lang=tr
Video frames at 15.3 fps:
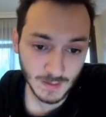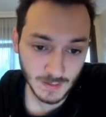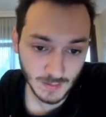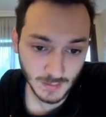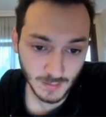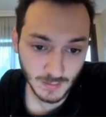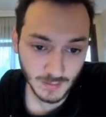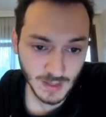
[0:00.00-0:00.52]

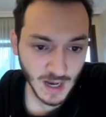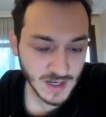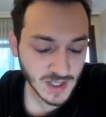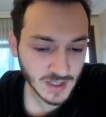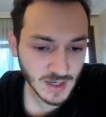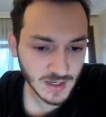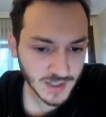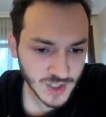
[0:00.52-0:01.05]
E,
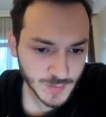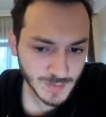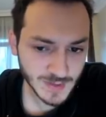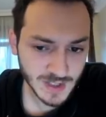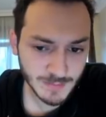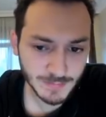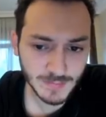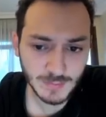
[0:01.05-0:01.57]
gerçekten ilginç bir
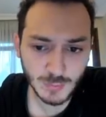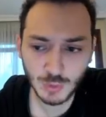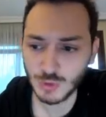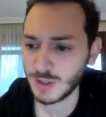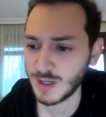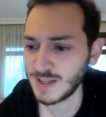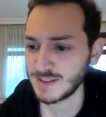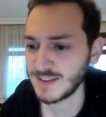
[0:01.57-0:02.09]
tip.
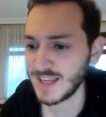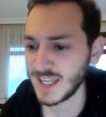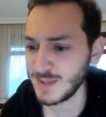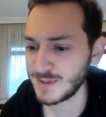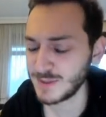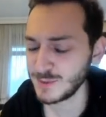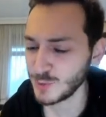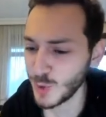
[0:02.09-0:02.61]
Mutlaka
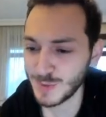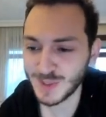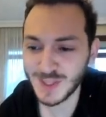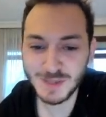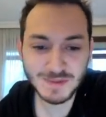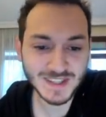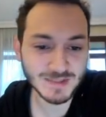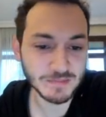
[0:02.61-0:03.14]
takip edin.
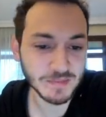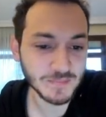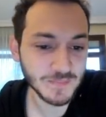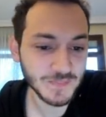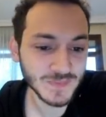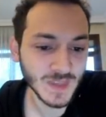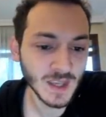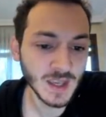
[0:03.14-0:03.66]
Komik de bir tip.
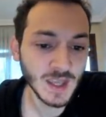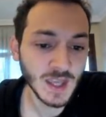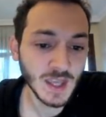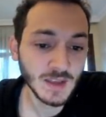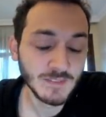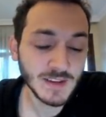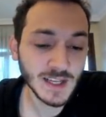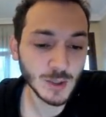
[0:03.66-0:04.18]

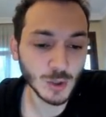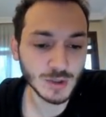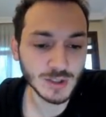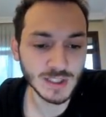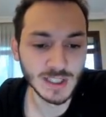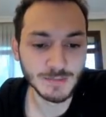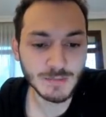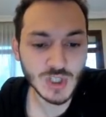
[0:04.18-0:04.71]
File
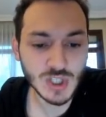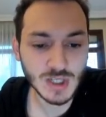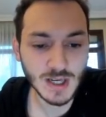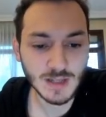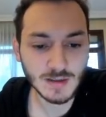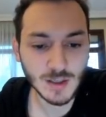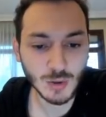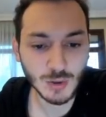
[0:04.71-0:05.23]
4 gelinmiş.
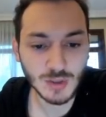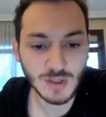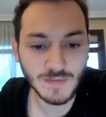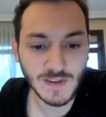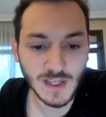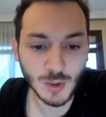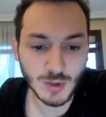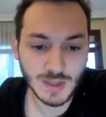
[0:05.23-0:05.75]
Atla 4'e
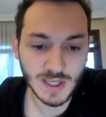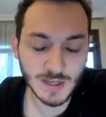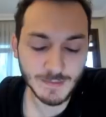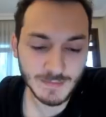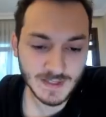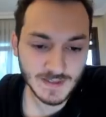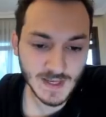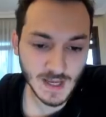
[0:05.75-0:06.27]
file 4
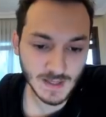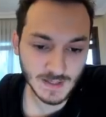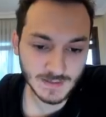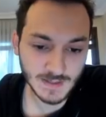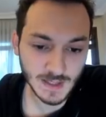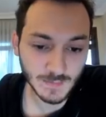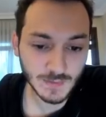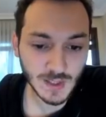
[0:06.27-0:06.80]
gelmiş
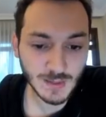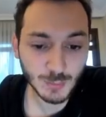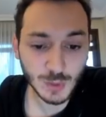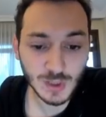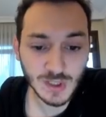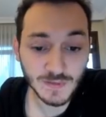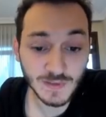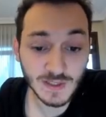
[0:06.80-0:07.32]
siyahlar tarafından.
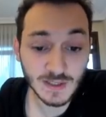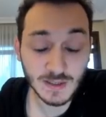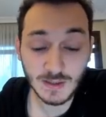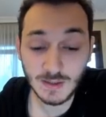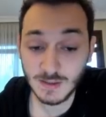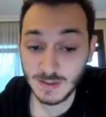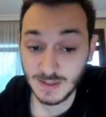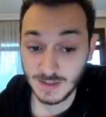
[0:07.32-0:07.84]
Buradaki
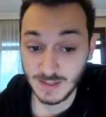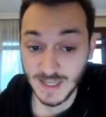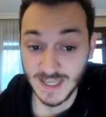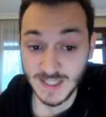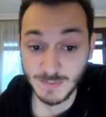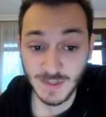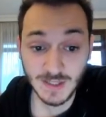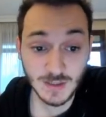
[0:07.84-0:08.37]
fili
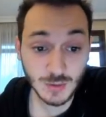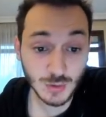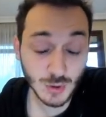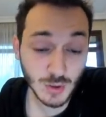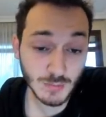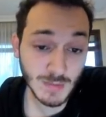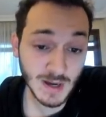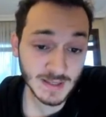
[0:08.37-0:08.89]
kesmek
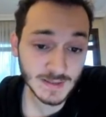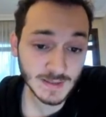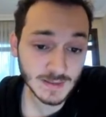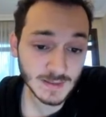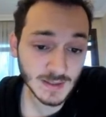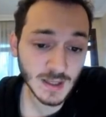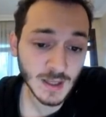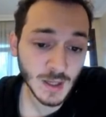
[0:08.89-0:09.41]
istiyor.
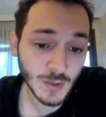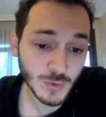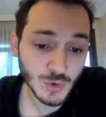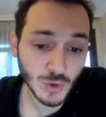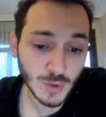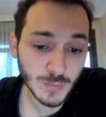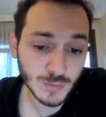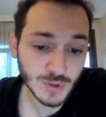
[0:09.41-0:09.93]
Mantıklı.
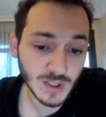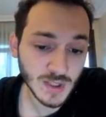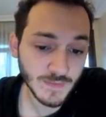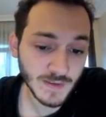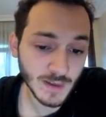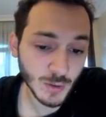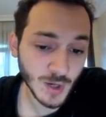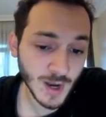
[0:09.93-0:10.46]
Çünkü buradaki
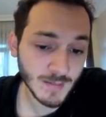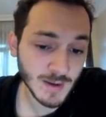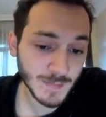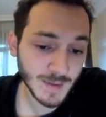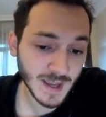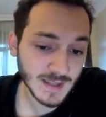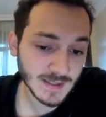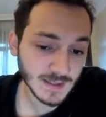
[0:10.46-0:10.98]
fil önemli
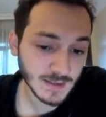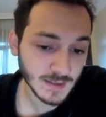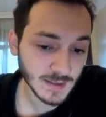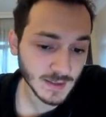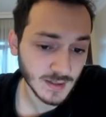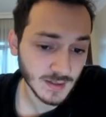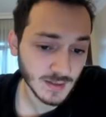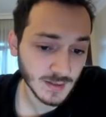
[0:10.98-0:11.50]
beyaz
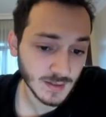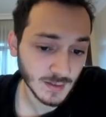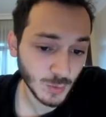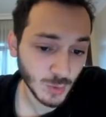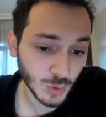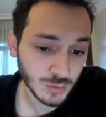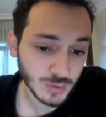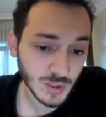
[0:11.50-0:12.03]
kıları e,
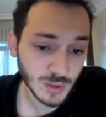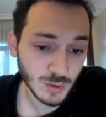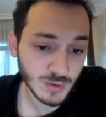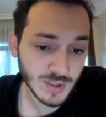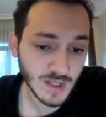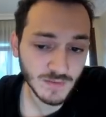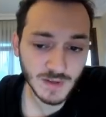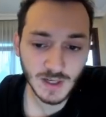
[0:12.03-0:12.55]
kontrol ediyor
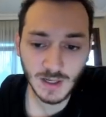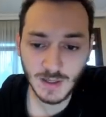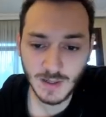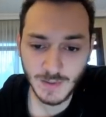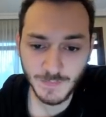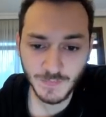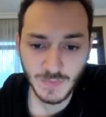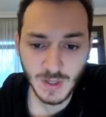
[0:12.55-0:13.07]
zayıf
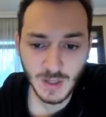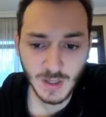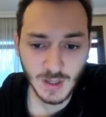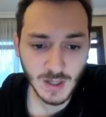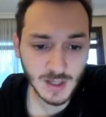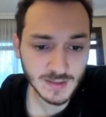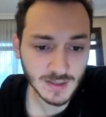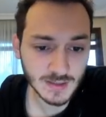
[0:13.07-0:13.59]
kırları.
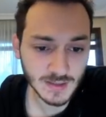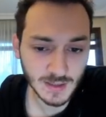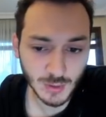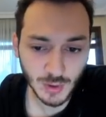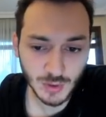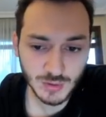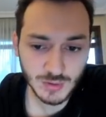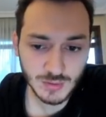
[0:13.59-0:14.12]
At alır
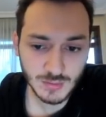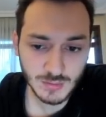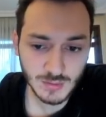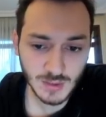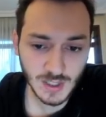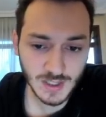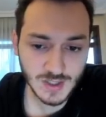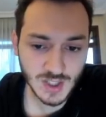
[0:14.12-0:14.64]
4.
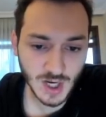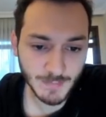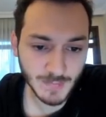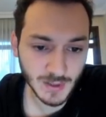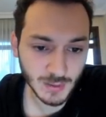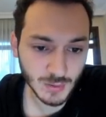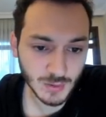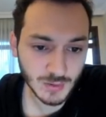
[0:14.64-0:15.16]
At
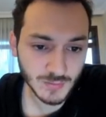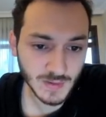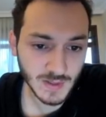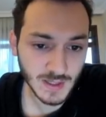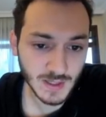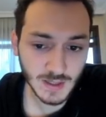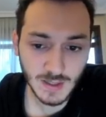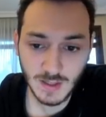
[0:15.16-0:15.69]
çarpı 4
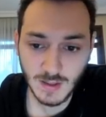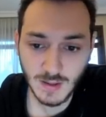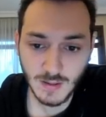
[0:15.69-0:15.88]
ve